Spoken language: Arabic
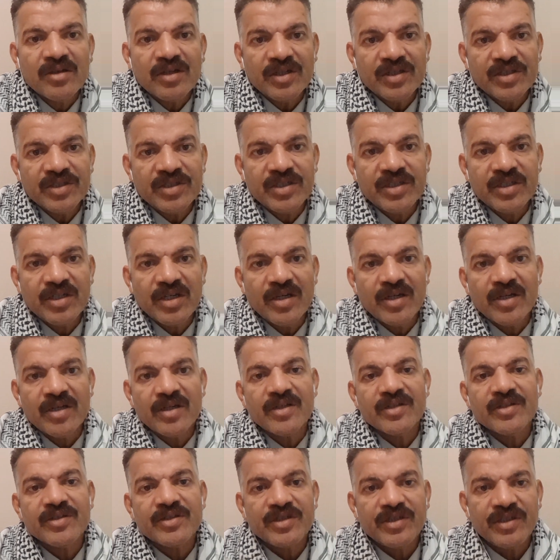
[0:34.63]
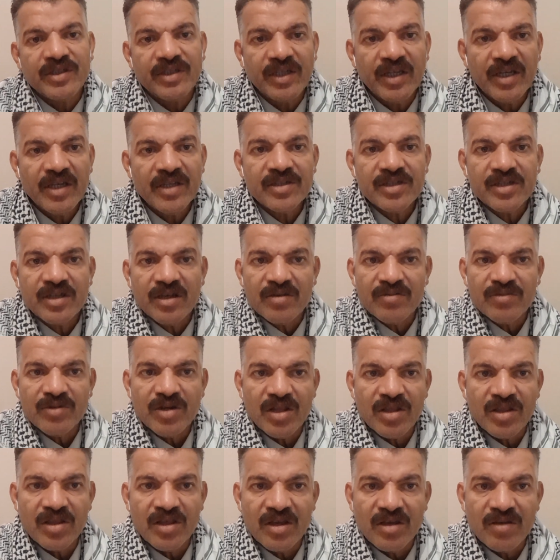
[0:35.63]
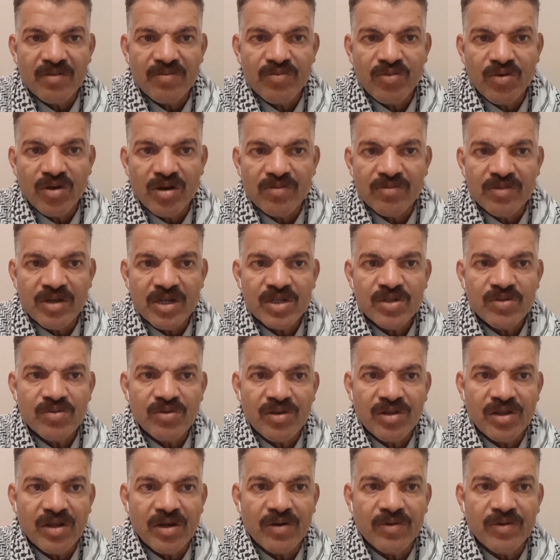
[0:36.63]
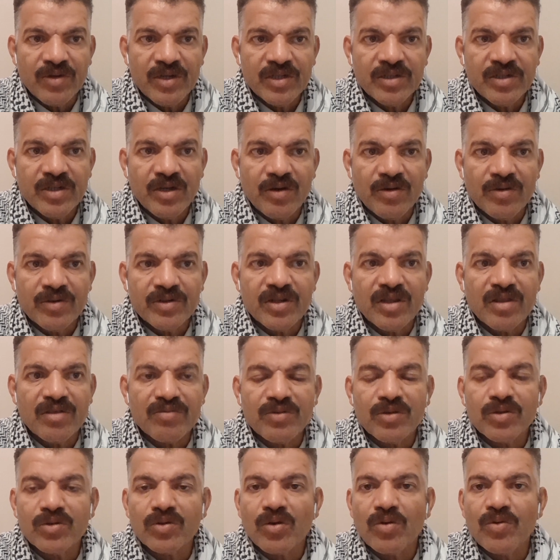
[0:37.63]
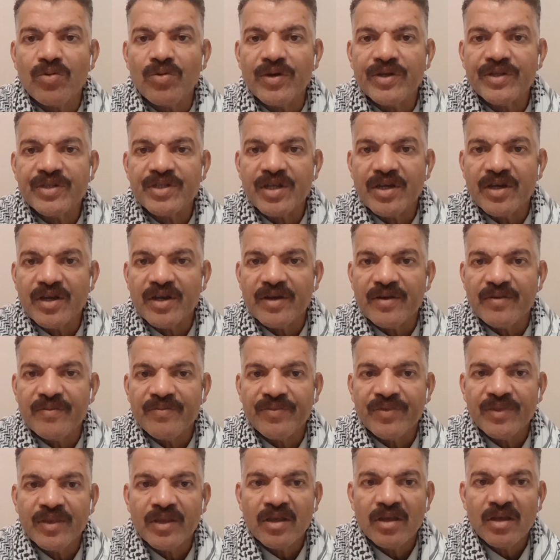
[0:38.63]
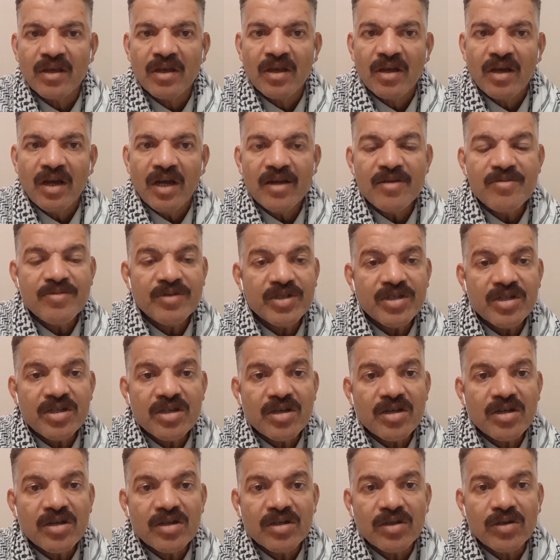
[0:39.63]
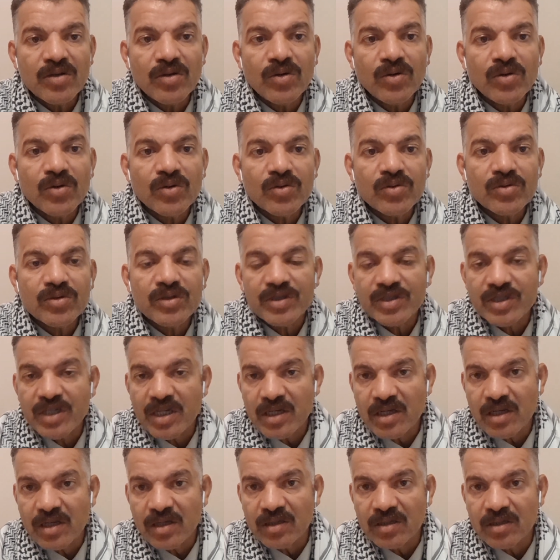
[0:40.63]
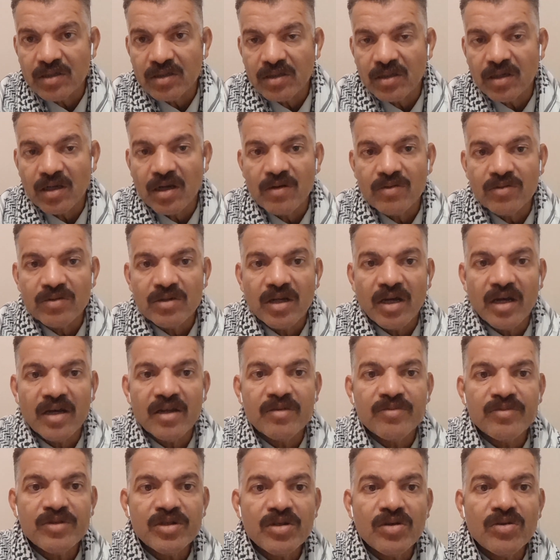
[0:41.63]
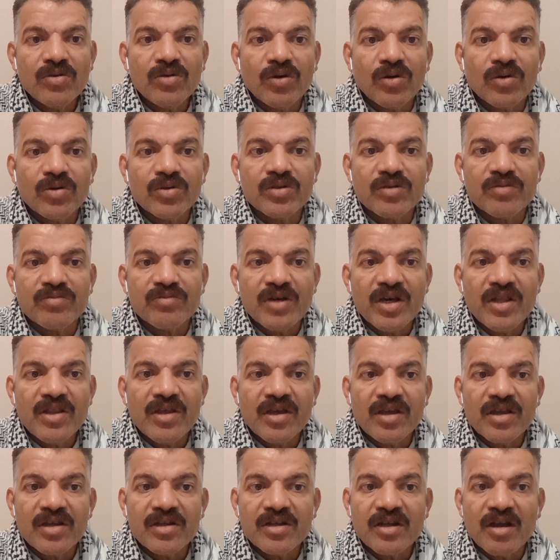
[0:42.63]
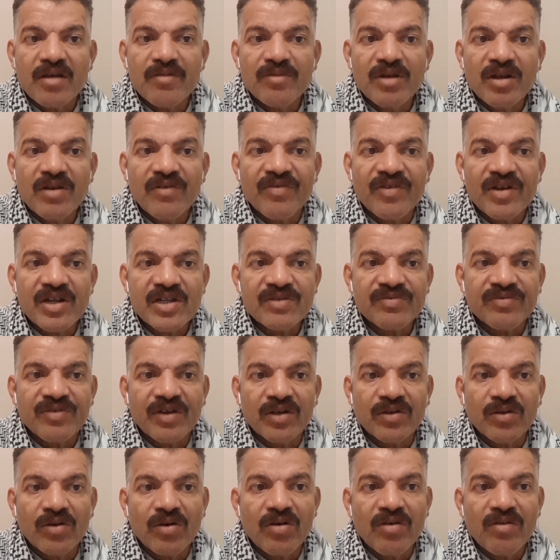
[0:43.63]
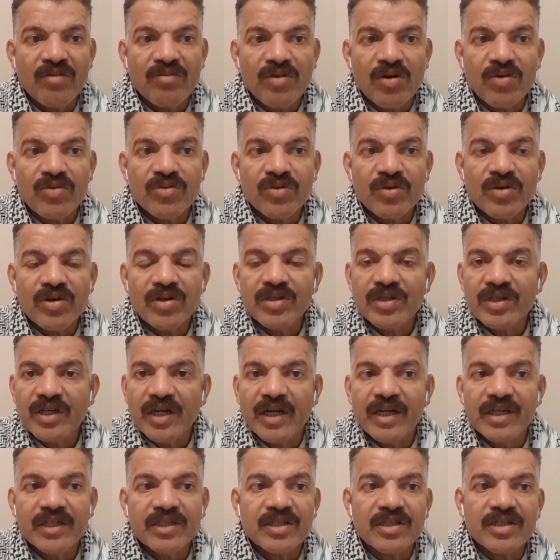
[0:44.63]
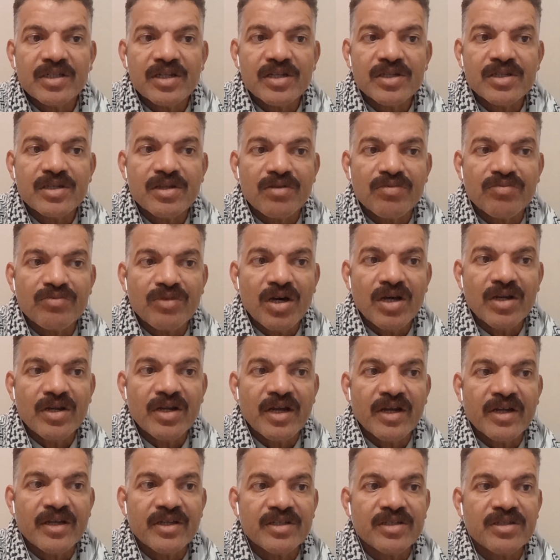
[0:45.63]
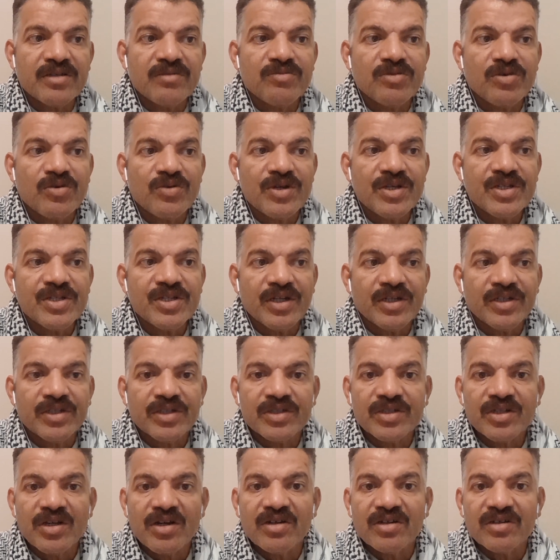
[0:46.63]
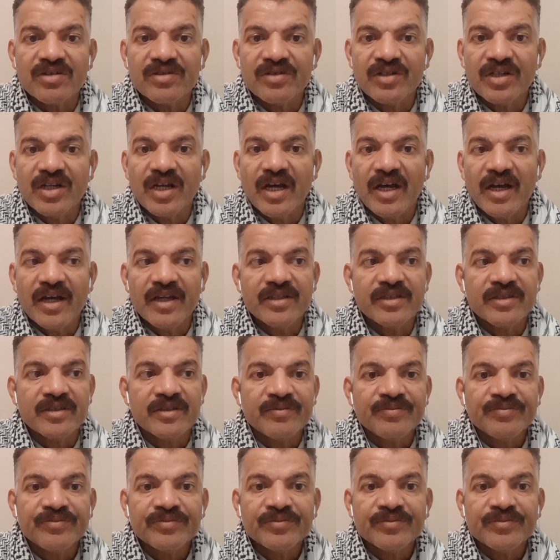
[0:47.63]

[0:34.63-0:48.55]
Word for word: احتياطياتها من الذهب والماس وثرواتها وتثبيت قوتها على مدى العقود انتهت القول على مدى العقود الماضية كانت أعمال فرانس فانون موضوعا لإعادة استثمار أكاديمي واسع النطاق إلى حد